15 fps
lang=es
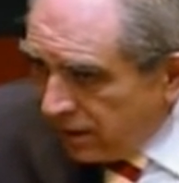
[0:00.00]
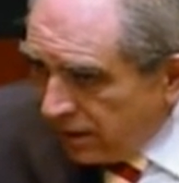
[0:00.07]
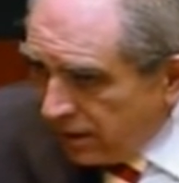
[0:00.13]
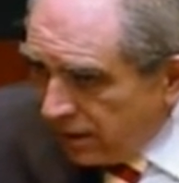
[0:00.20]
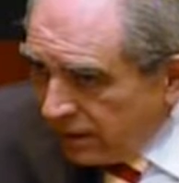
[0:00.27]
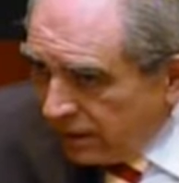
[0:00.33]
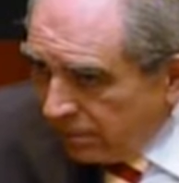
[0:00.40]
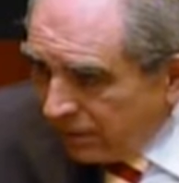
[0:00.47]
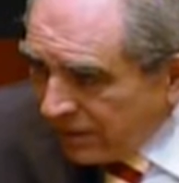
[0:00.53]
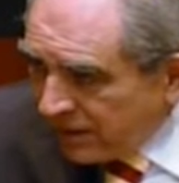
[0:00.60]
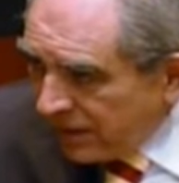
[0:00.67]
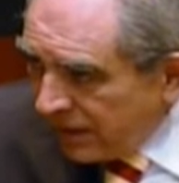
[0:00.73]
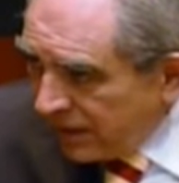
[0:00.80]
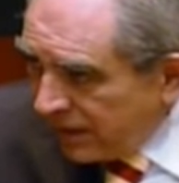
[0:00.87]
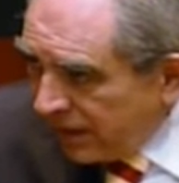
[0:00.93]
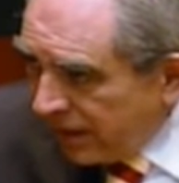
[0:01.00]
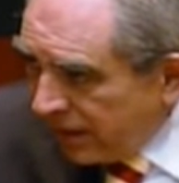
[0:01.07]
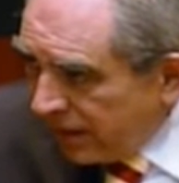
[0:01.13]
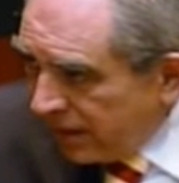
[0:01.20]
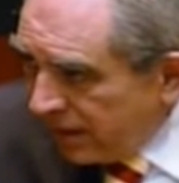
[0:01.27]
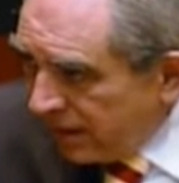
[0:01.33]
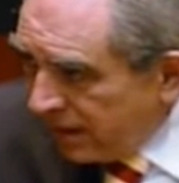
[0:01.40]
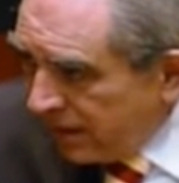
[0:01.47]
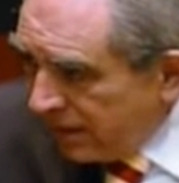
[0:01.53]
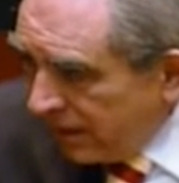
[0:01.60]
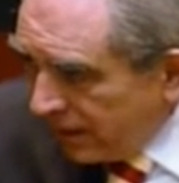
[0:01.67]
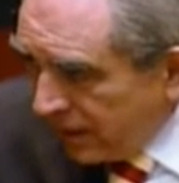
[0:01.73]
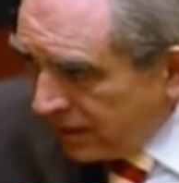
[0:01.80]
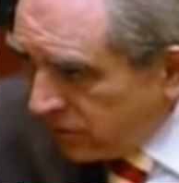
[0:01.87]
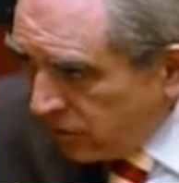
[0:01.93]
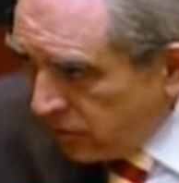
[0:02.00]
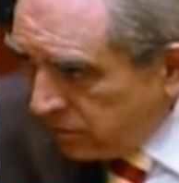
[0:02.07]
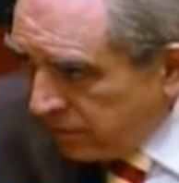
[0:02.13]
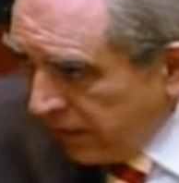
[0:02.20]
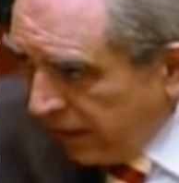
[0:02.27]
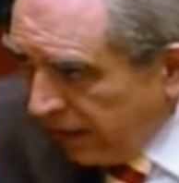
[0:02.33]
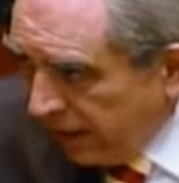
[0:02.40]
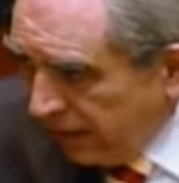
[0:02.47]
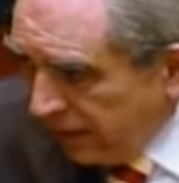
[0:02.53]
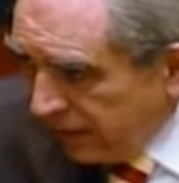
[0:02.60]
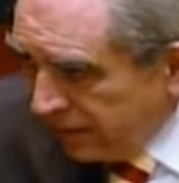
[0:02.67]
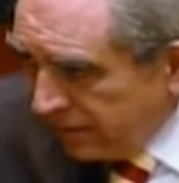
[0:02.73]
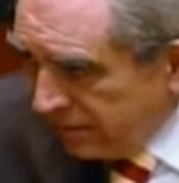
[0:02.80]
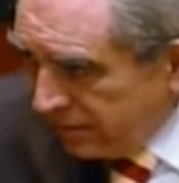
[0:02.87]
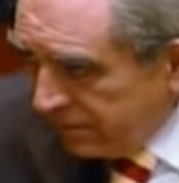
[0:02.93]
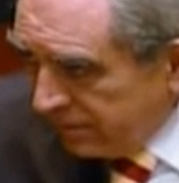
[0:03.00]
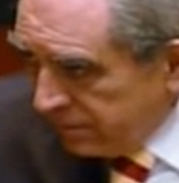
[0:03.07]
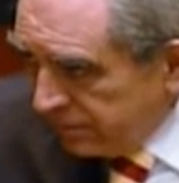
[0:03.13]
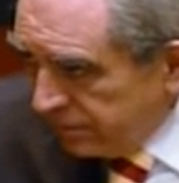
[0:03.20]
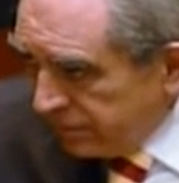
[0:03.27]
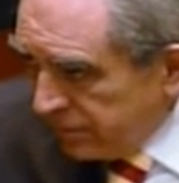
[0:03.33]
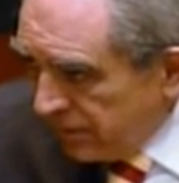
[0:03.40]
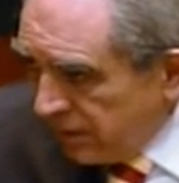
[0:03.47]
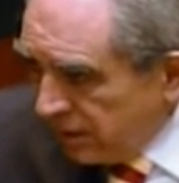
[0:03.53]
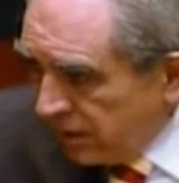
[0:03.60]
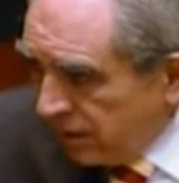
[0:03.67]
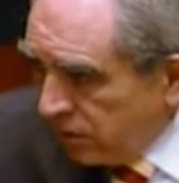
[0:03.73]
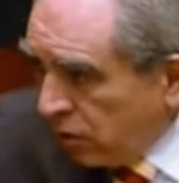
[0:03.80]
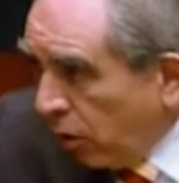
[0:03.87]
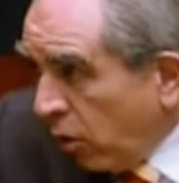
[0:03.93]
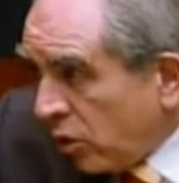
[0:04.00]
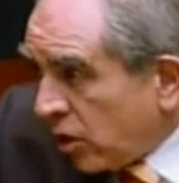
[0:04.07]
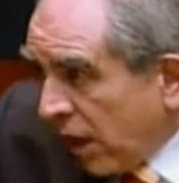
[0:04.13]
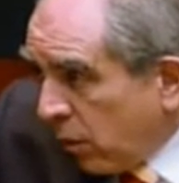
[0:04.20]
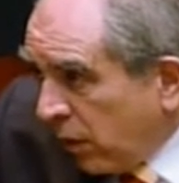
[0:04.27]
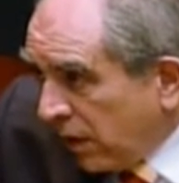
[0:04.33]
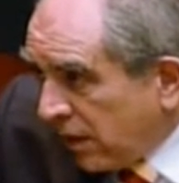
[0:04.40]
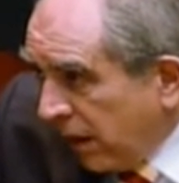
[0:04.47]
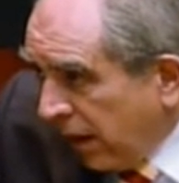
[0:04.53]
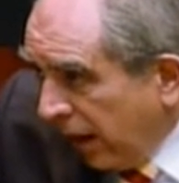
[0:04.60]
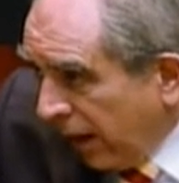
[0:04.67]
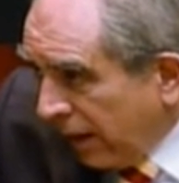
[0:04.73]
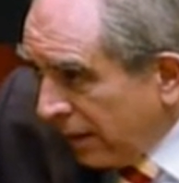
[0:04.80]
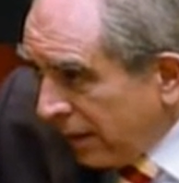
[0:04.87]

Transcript: en el paciente la reacción esperada y no otra cualquiera.